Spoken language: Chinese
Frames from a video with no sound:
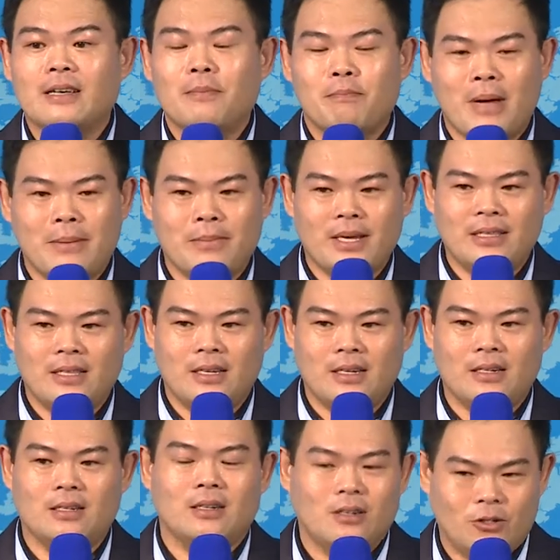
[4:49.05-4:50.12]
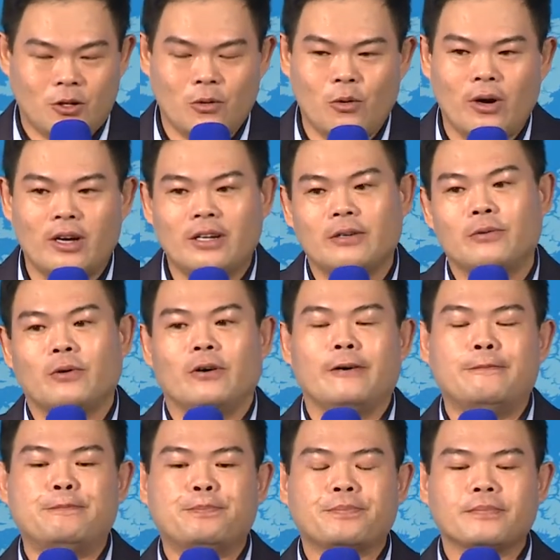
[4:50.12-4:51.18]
慢慢的融化了我。